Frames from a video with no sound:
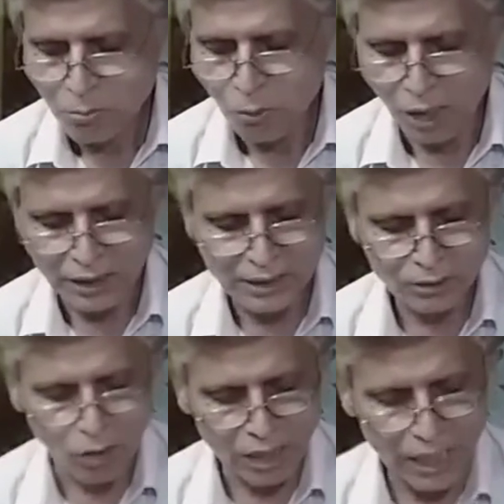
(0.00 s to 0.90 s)
পরের দিন
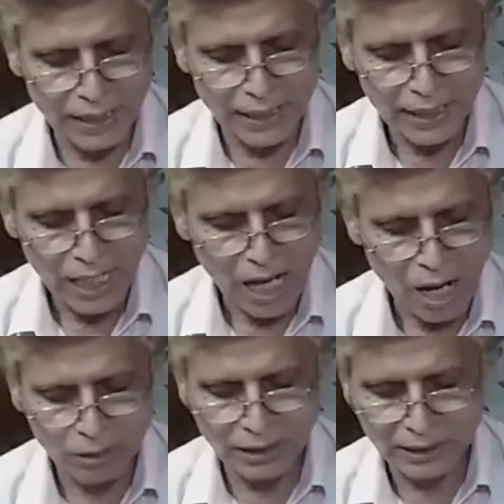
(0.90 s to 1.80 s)
সকালে
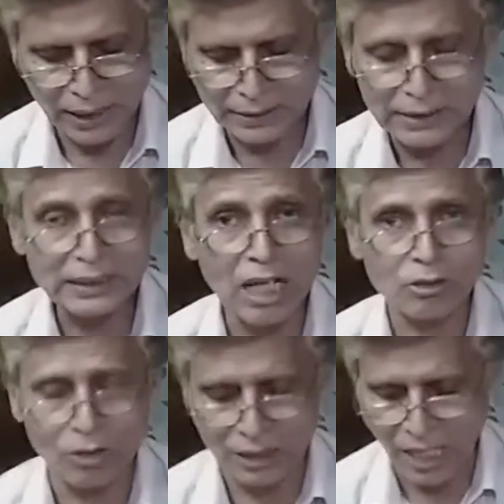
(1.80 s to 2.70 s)
আমাদের কেচকি
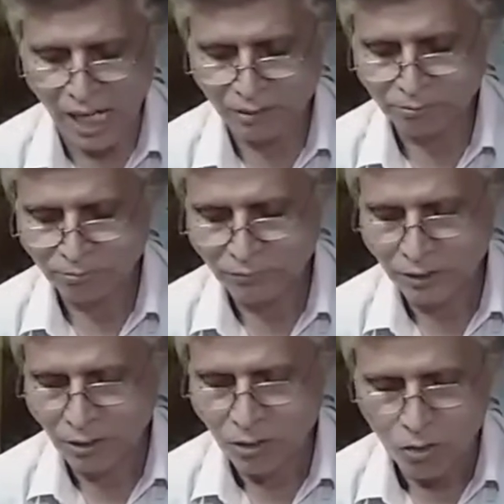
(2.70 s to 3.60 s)
যাওয়ার কথা
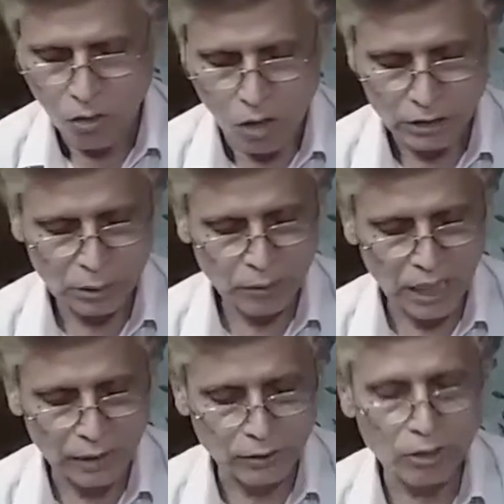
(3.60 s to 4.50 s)

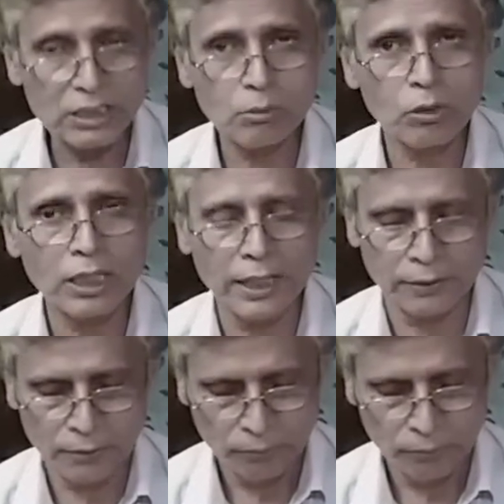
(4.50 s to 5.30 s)
অসীমের আত্মীয় এসে বললেন